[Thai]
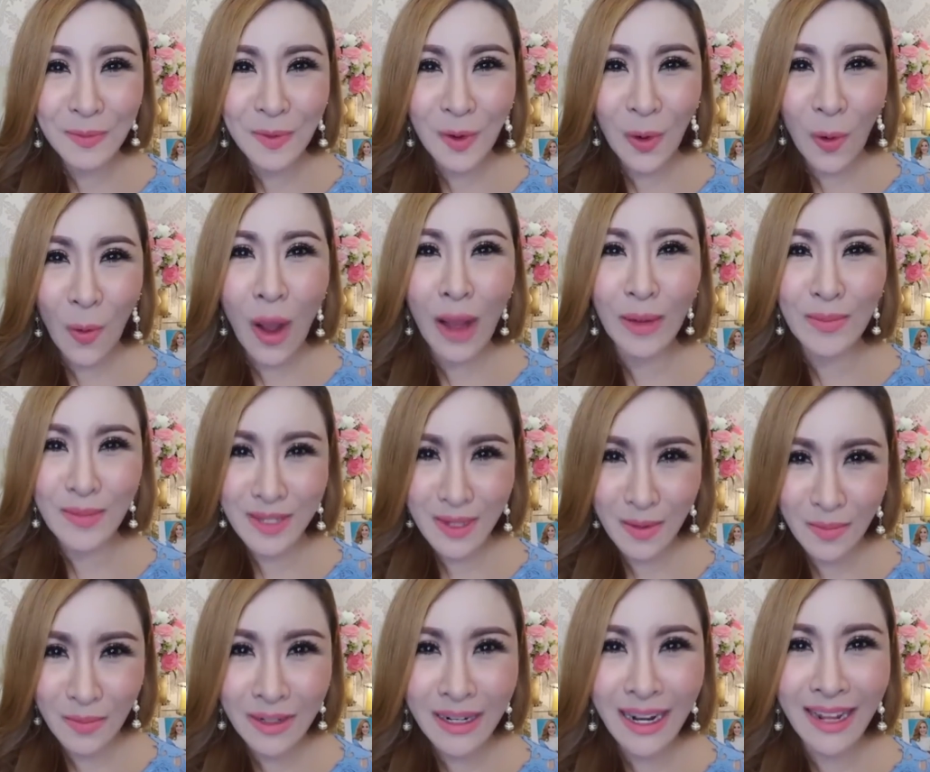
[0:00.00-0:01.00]
ความ
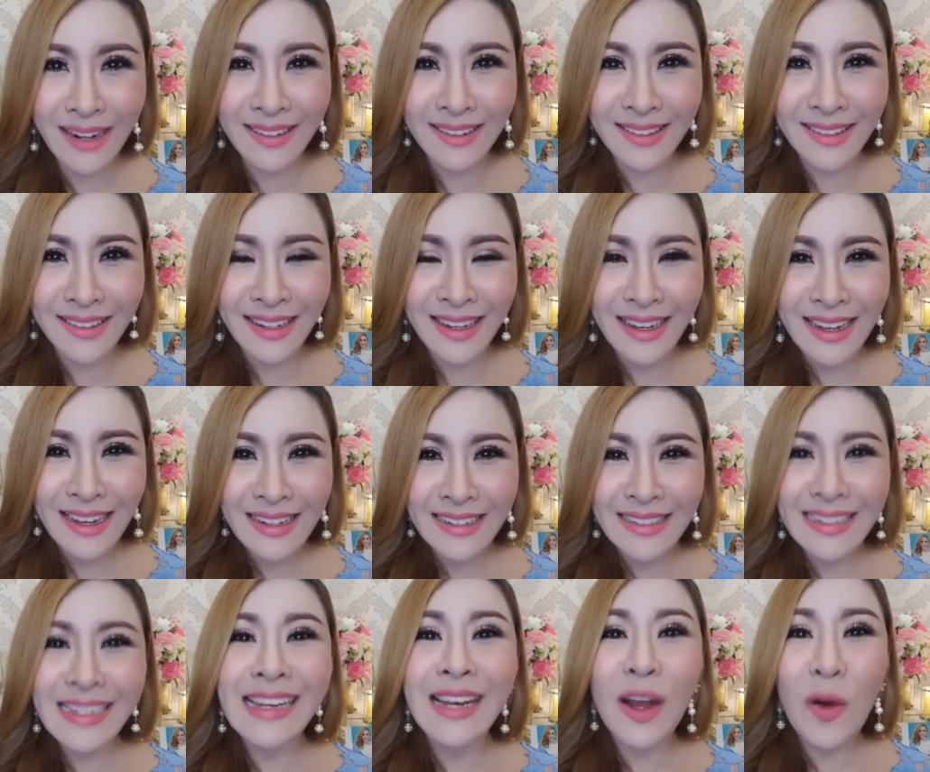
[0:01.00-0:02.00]
สำเร็จ
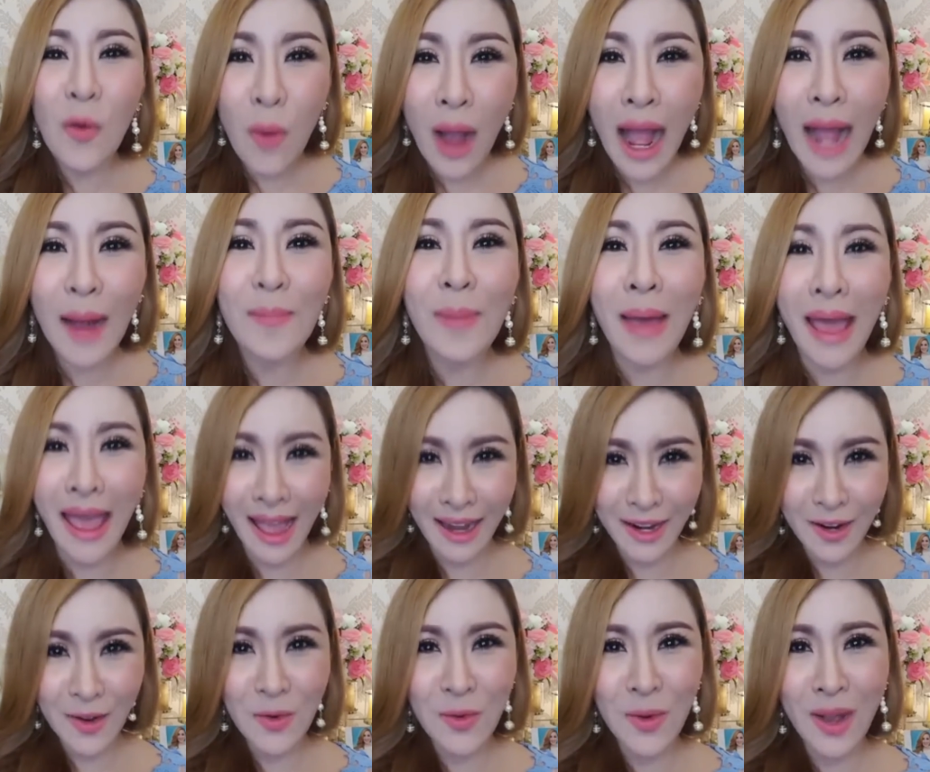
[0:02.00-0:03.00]
ที่เราวางแผน
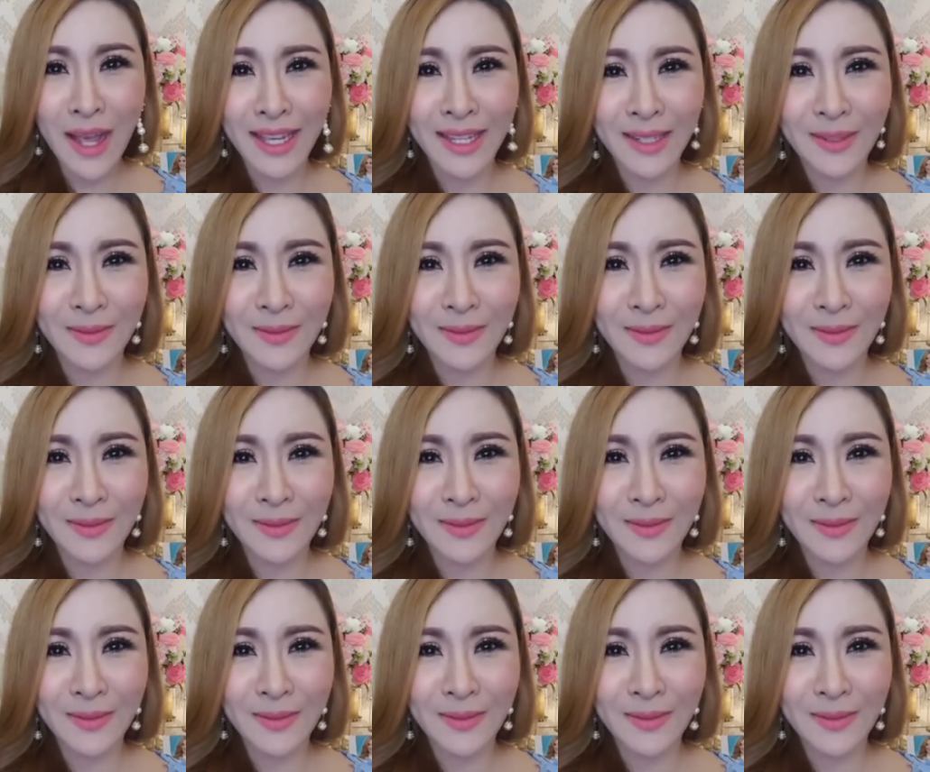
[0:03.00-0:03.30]
เอาไว้